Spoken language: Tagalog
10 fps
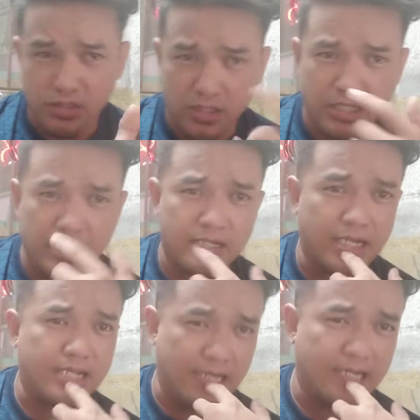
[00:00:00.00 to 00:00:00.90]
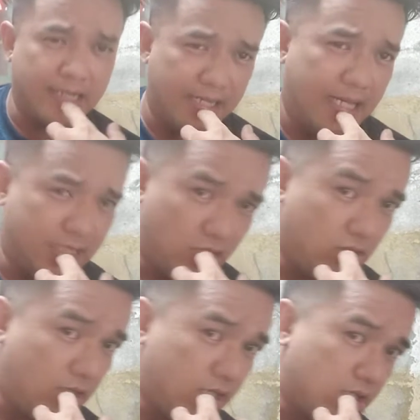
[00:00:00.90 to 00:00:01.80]
Kinalkalkalkan natin
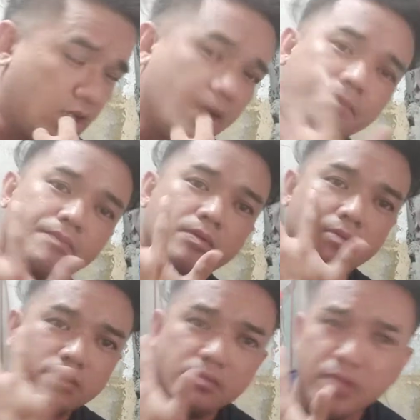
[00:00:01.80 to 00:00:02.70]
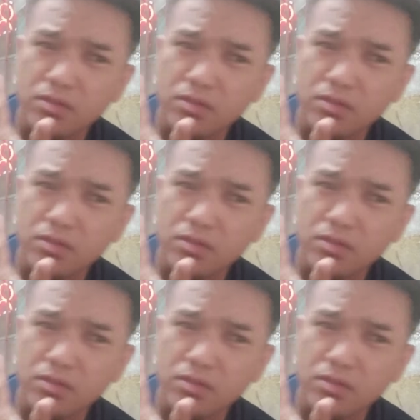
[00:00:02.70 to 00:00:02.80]
yung ating uh, Pero